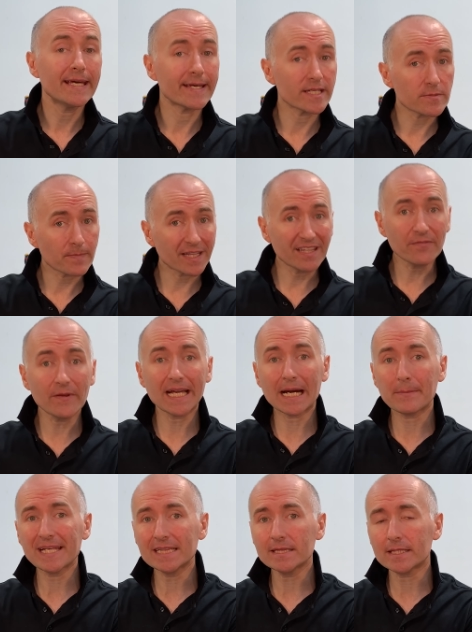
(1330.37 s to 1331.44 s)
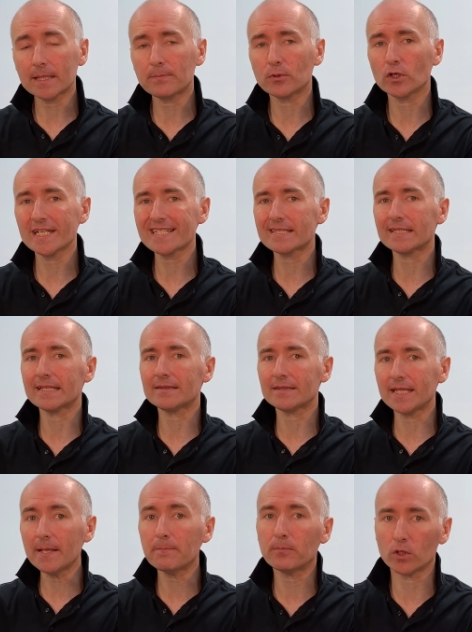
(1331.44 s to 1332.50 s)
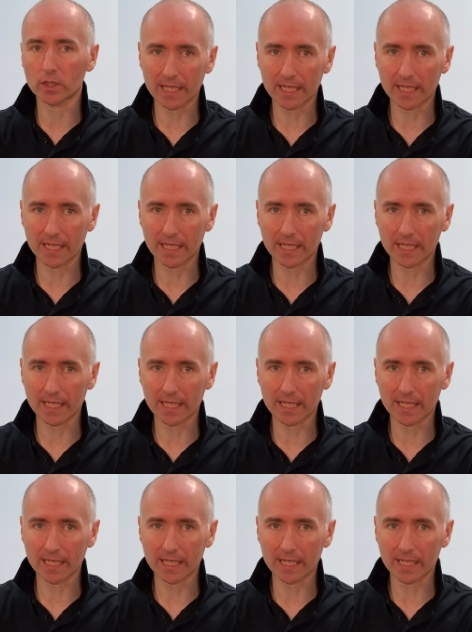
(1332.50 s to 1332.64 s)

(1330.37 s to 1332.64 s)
específicamente por este tipo de